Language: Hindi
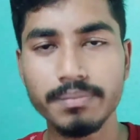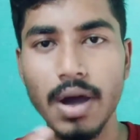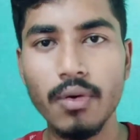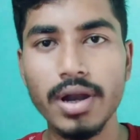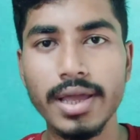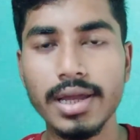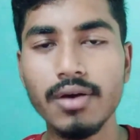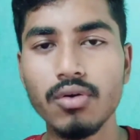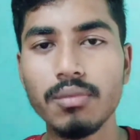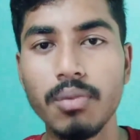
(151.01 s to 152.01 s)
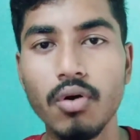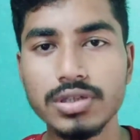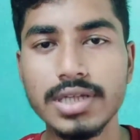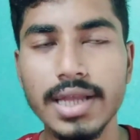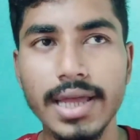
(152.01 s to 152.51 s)
पावर आएगा ना वो बहुत
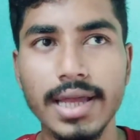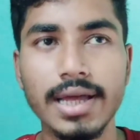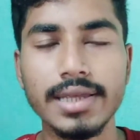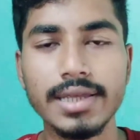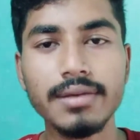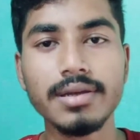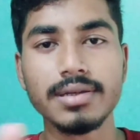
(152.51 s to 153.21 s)
ज़्यादा आएगा ये